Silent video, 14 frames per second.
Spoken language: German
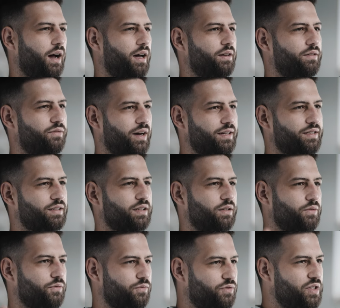eine
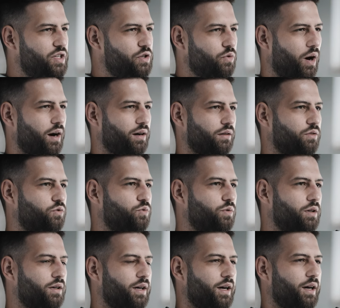weitere
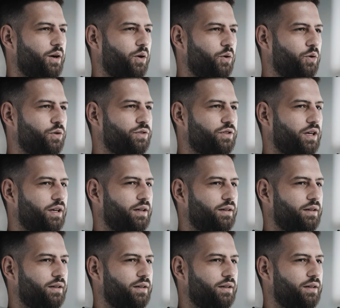Videoagentur. Und